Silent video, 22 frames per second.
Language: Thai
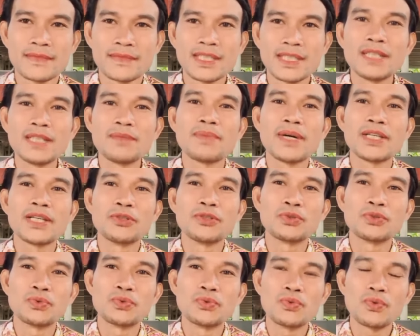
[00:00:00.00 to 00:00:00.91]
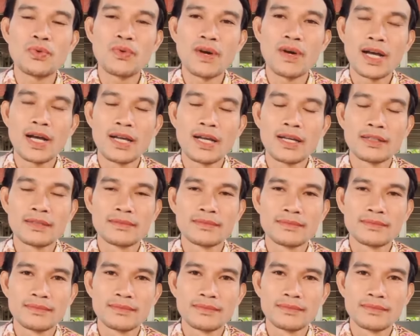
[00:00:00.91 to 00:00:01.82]
ขึ้นไปอยู่สูงกว่า
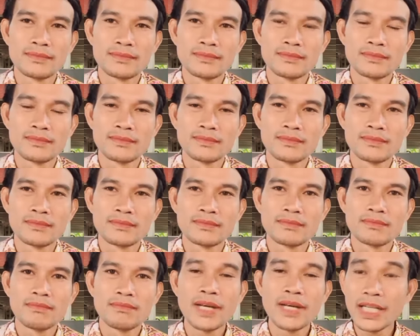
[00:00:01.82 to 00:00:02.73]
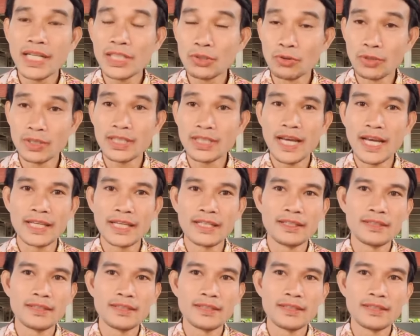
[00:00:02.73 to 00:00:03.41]
ไม่ได้สนใจ